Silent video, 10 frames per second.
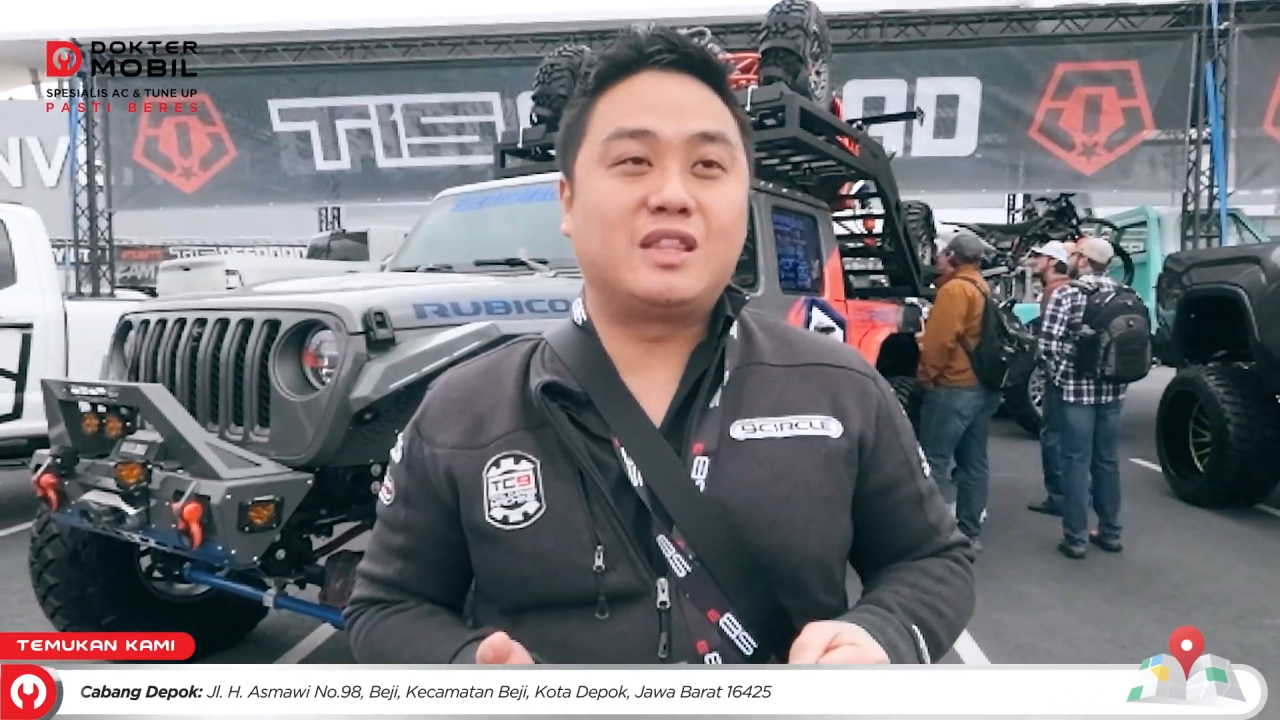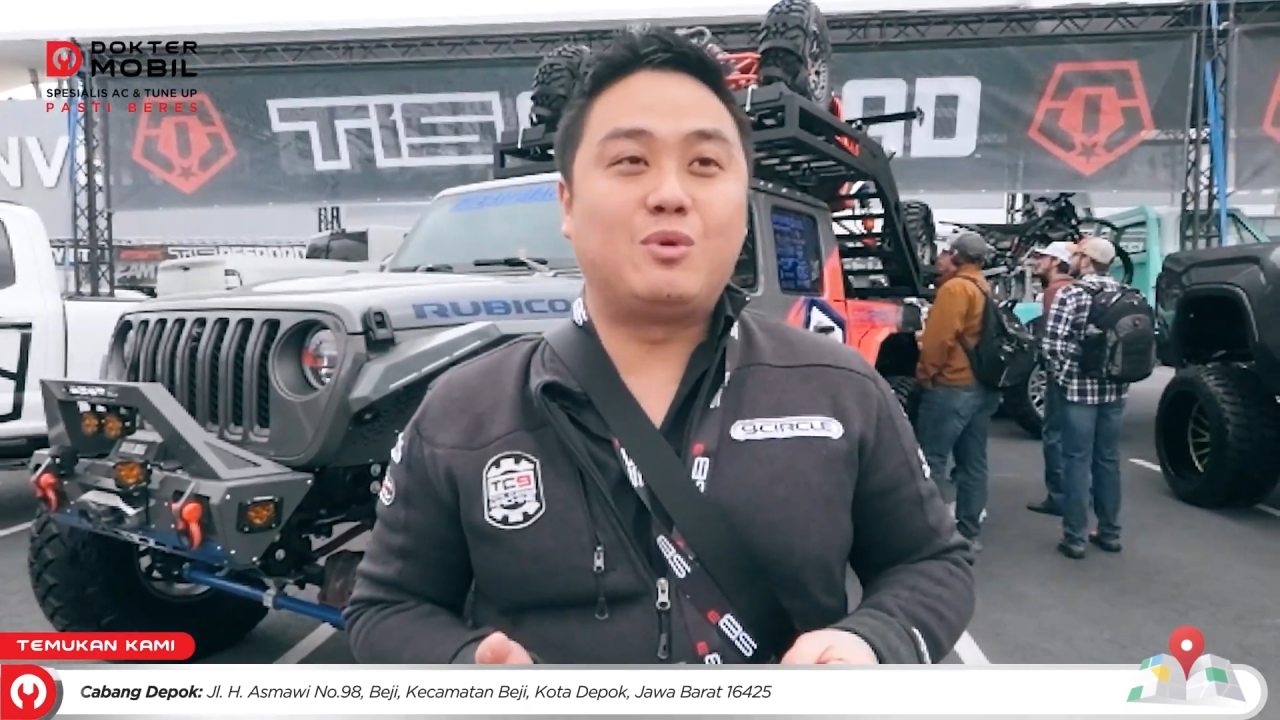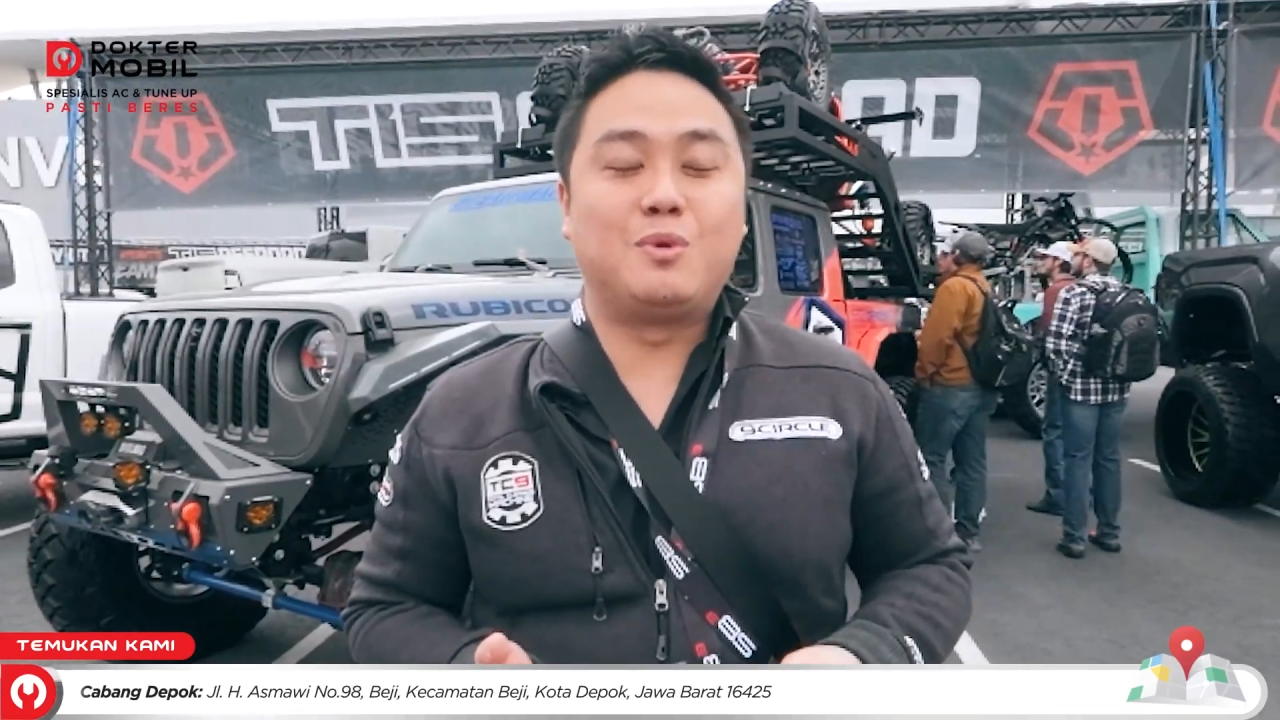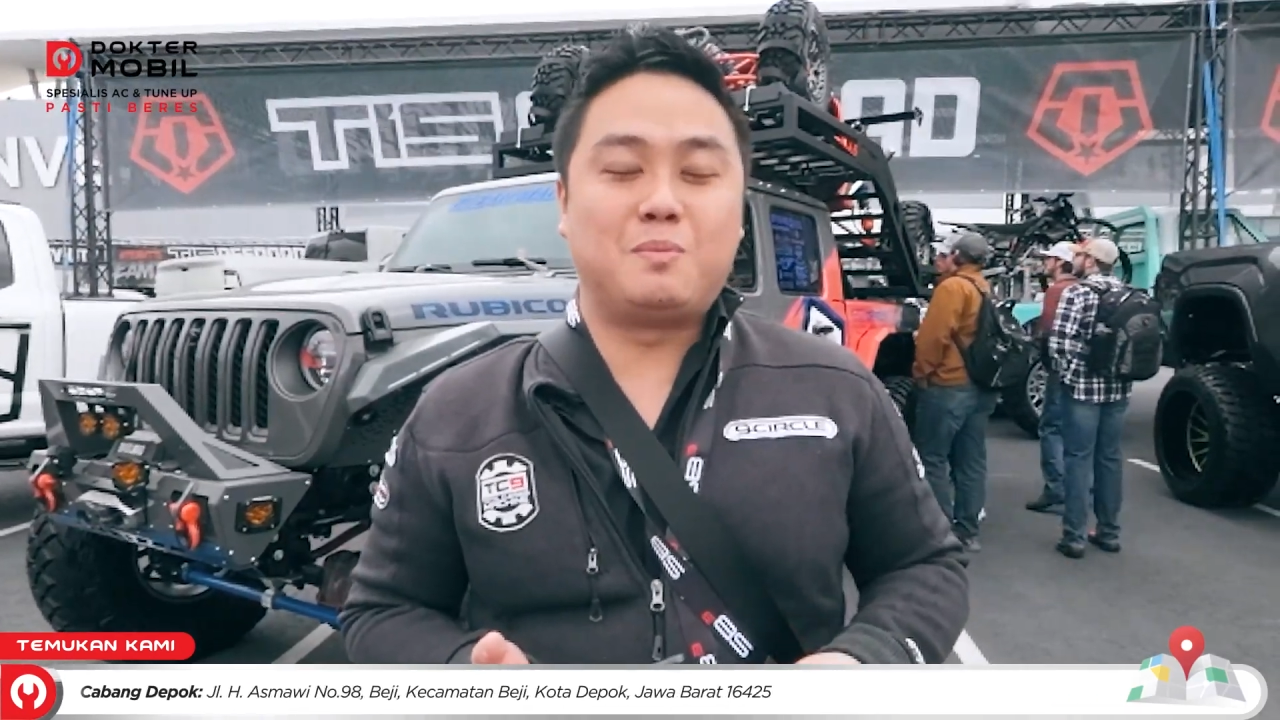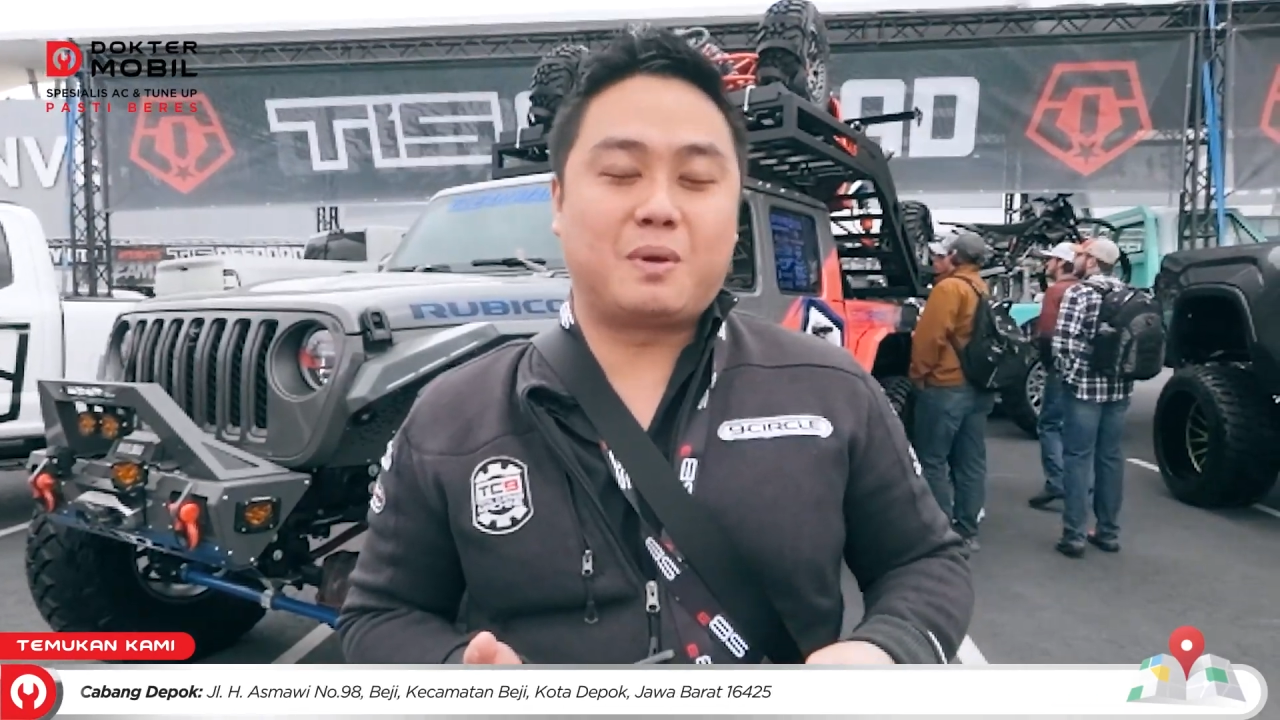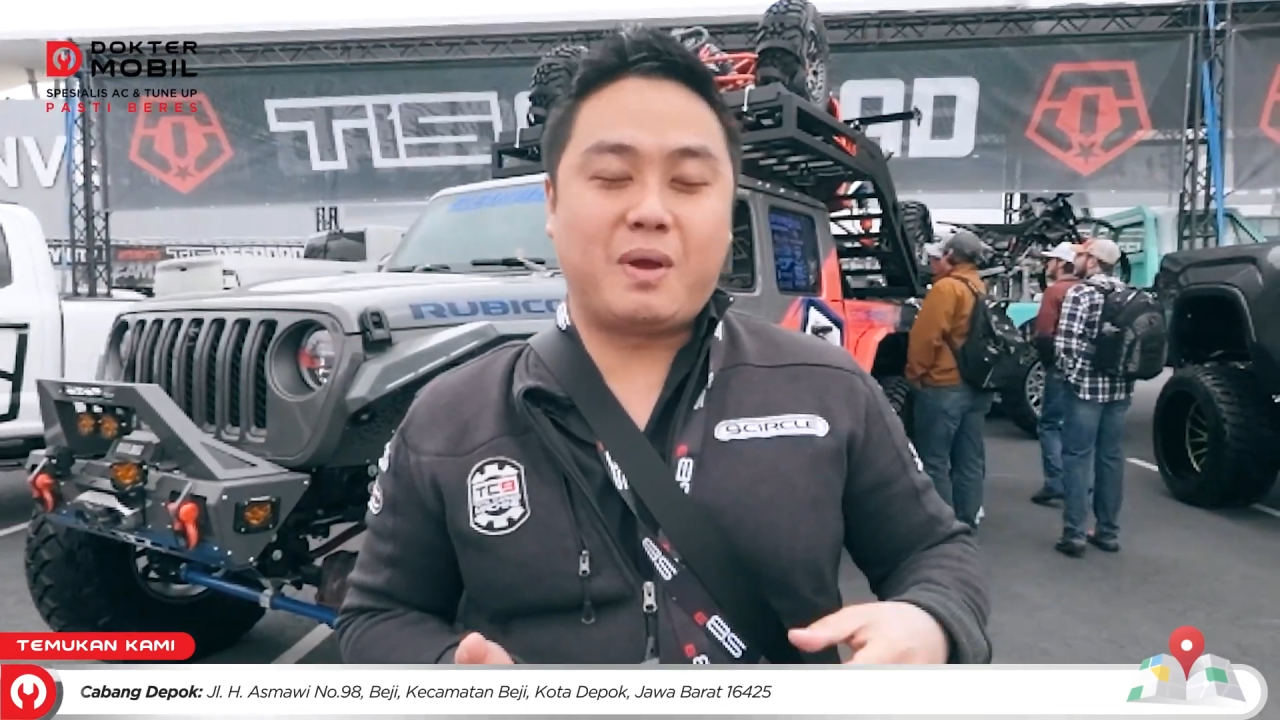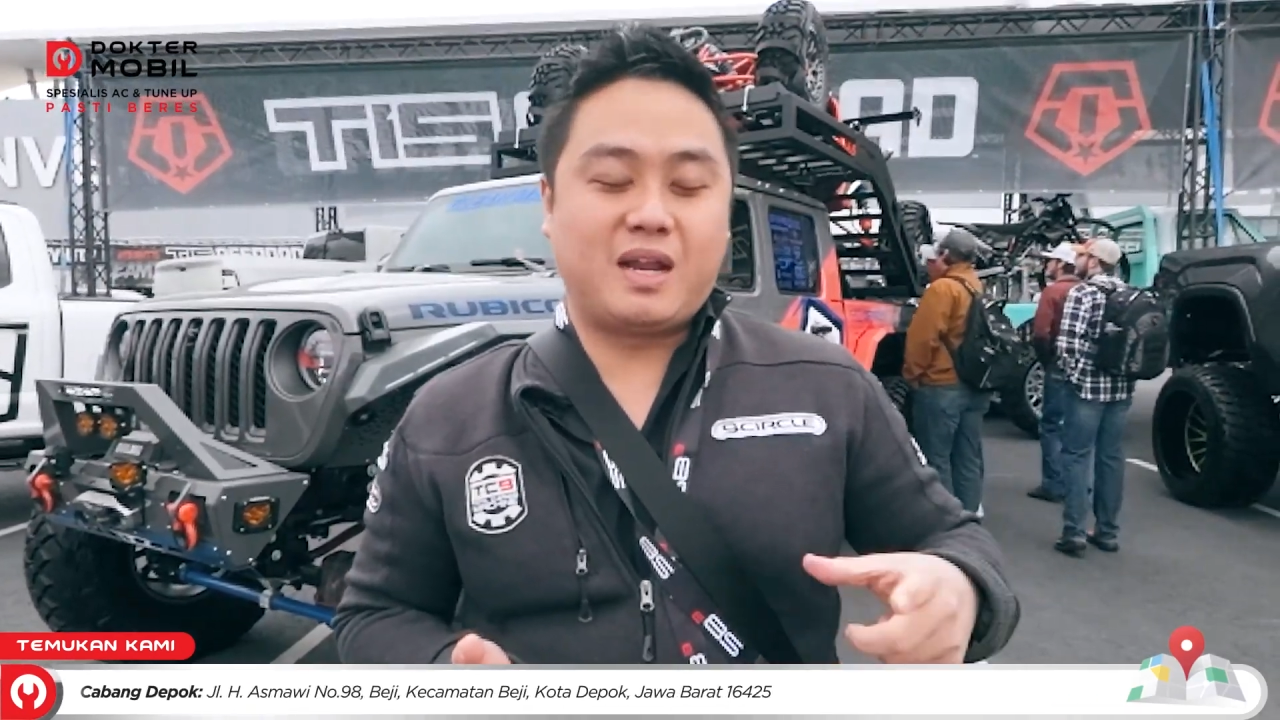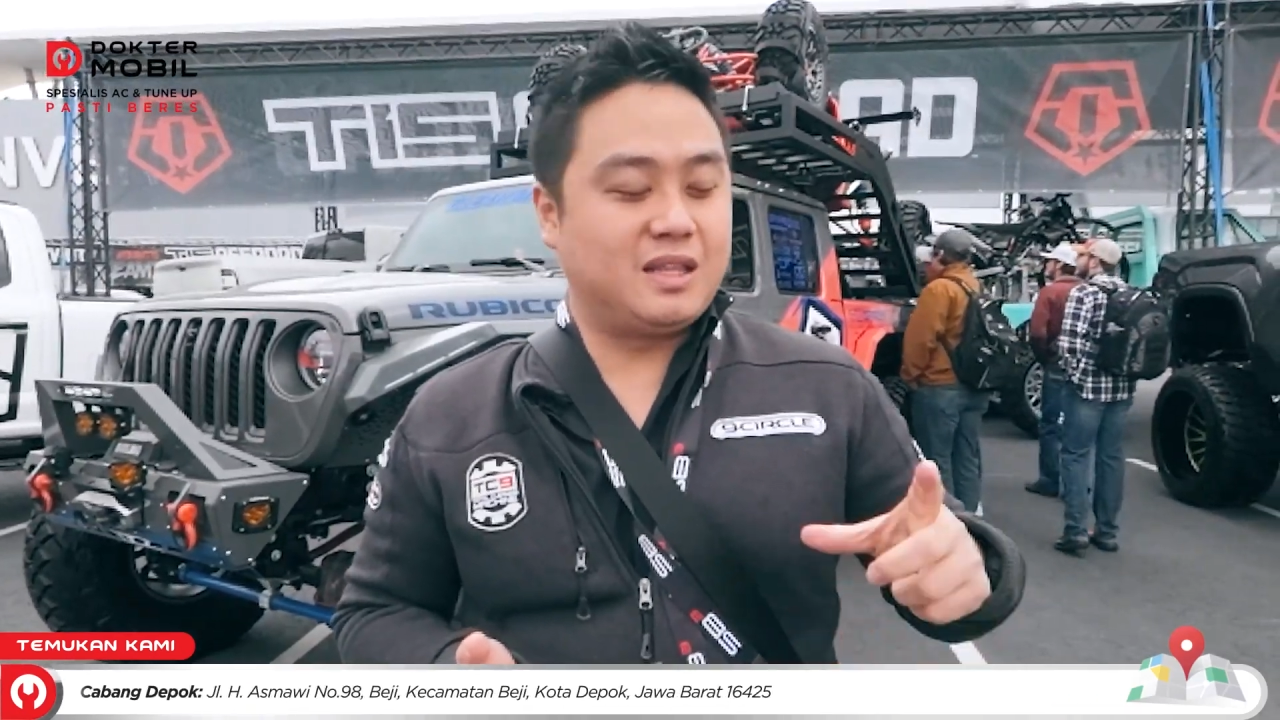tahu belum perbaikan